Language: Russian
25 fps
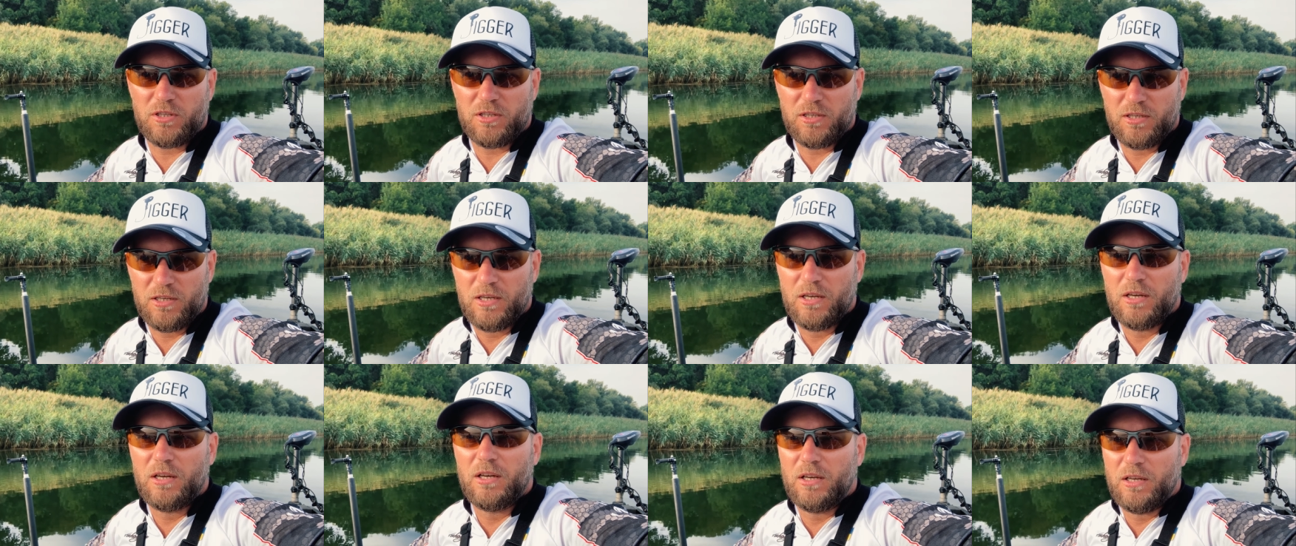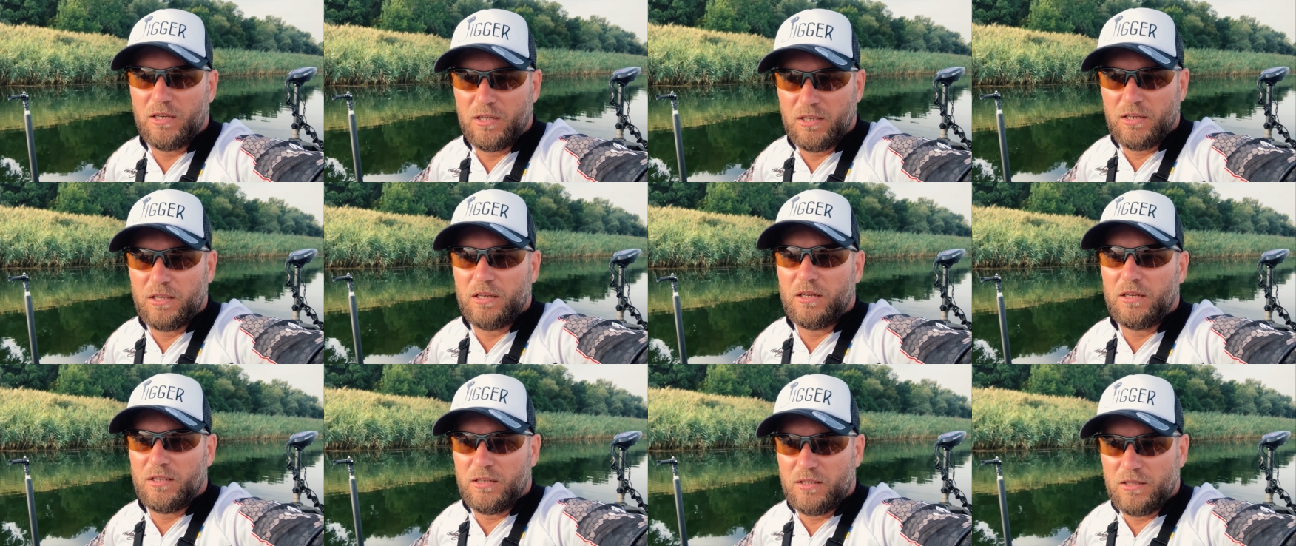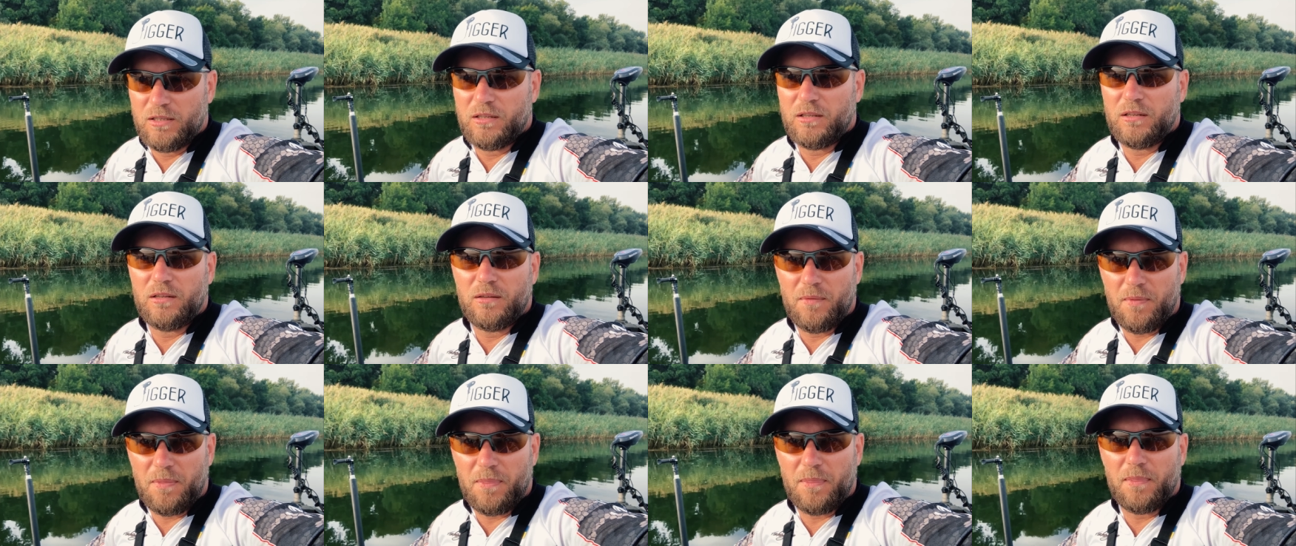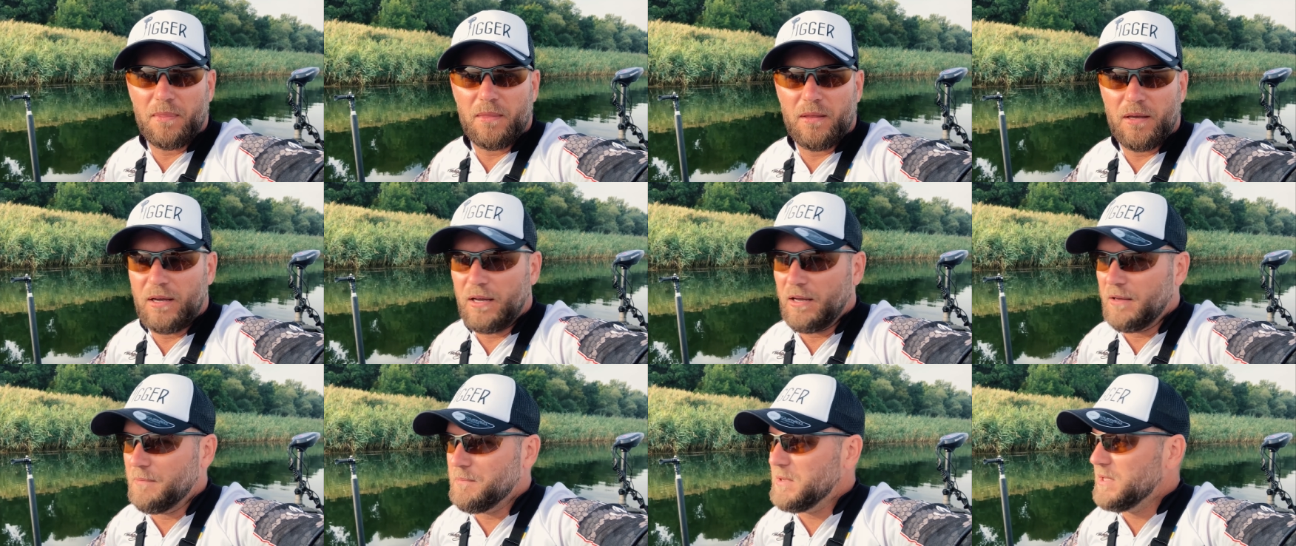уровень тут падает каждый день.
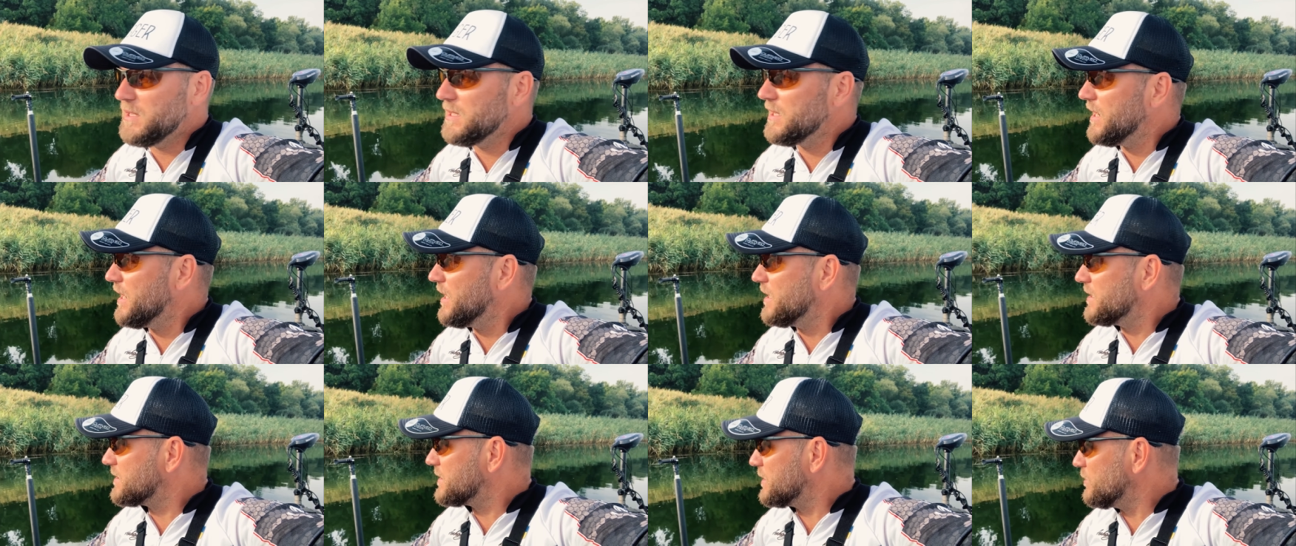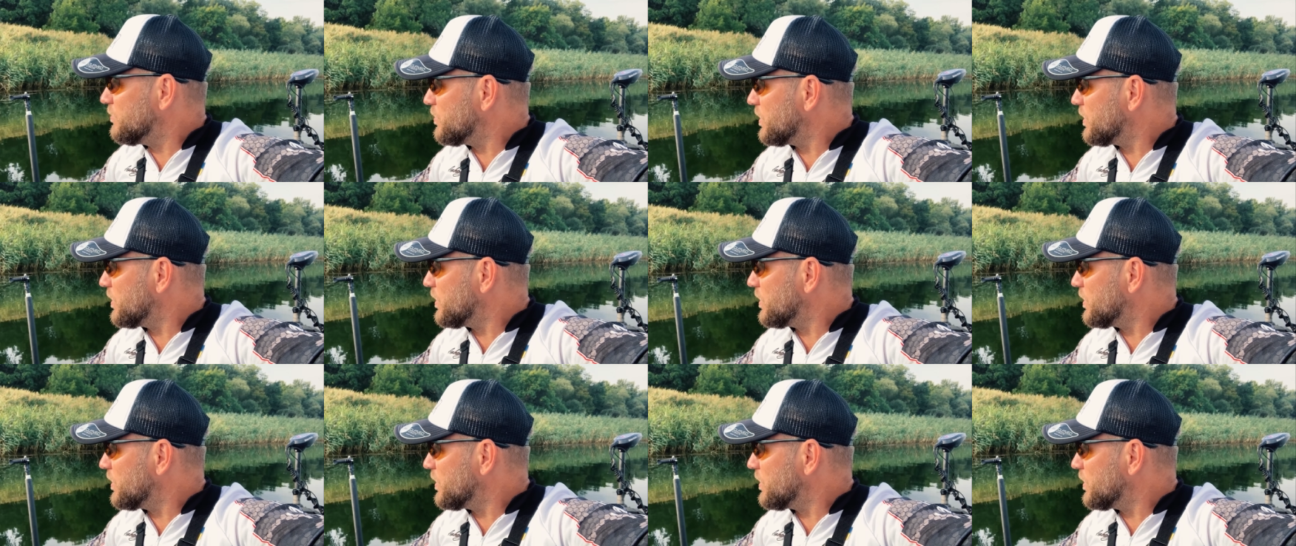Да, меняется